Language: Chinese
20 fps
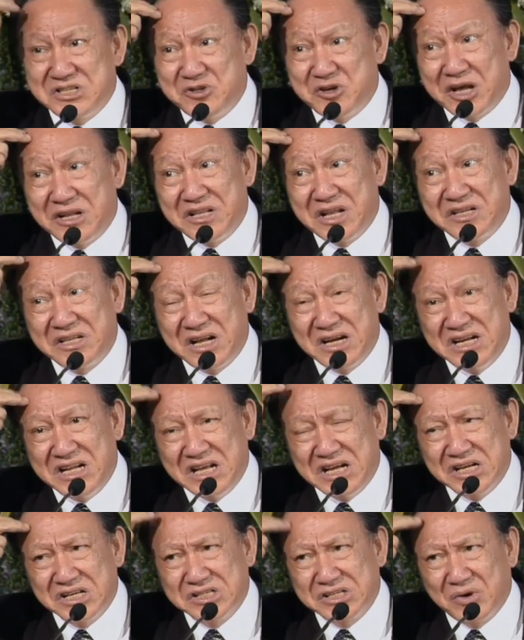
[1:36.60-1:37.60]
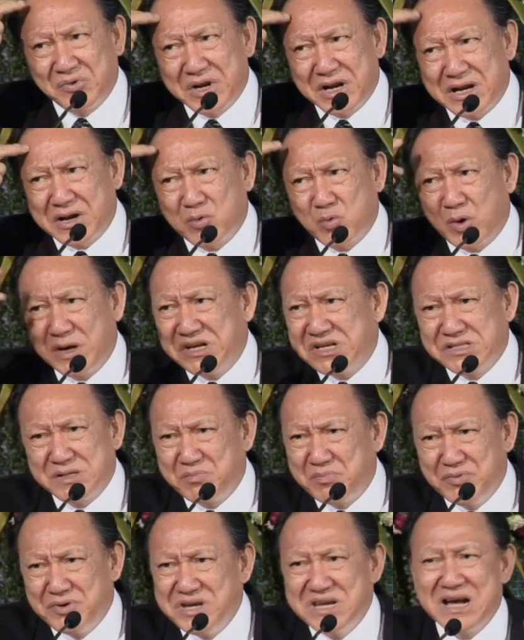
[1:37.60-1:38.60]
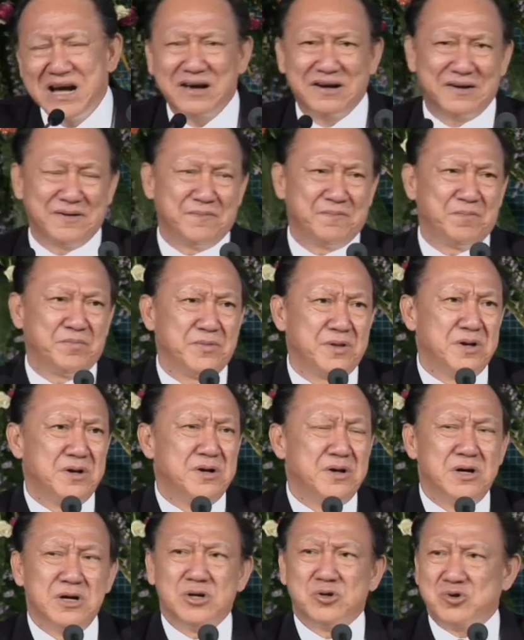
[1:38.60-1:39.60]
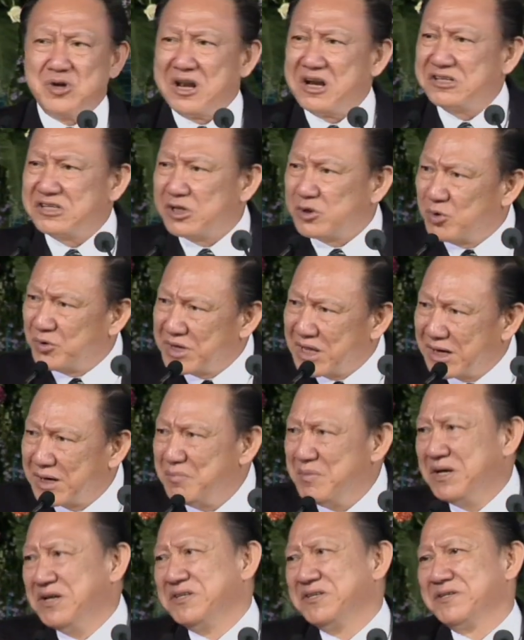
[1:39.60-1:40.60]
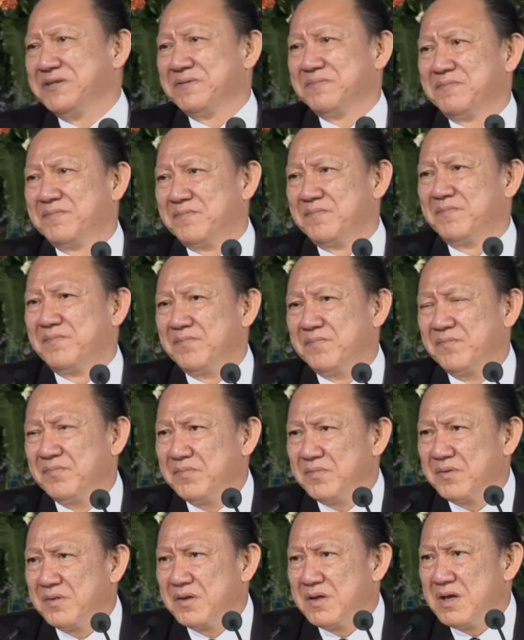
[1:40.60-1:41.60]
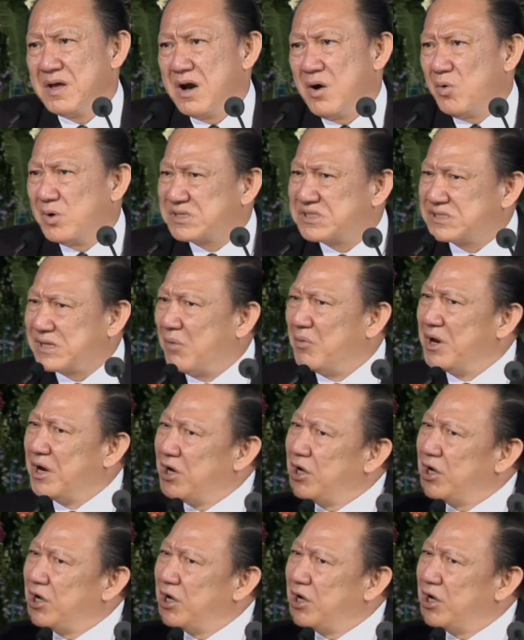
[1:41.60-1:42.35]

全能的领受的那个观念是不一样的。虽然是同样的名词，我稍微